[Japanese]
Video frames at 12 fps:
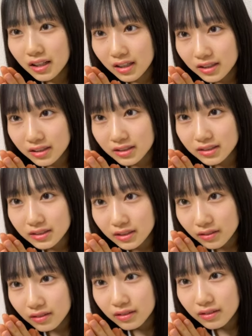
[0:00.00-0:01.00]
あ
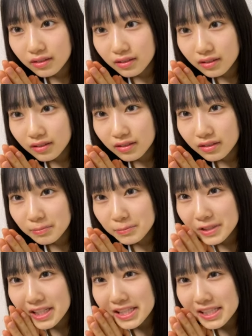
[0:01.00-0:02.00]
そう
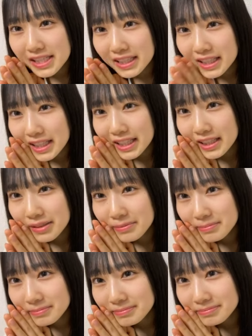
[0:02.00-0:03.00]
もやしだけ
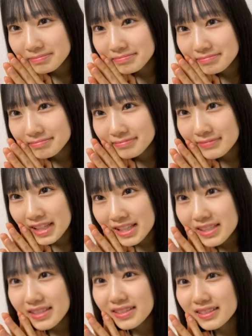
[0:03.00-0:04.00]

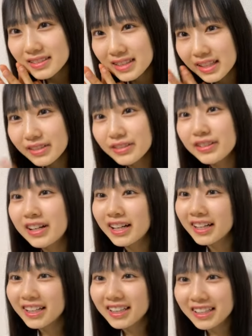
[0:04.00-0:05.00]
ですっていうの
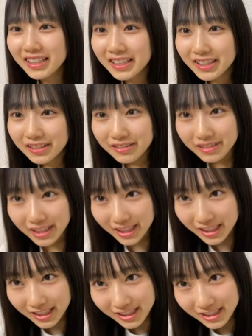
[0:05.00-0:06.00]
はよくな
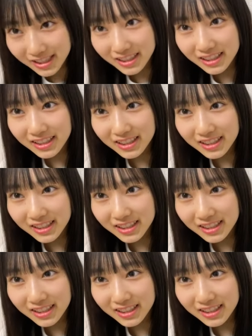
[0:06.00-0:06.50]
いです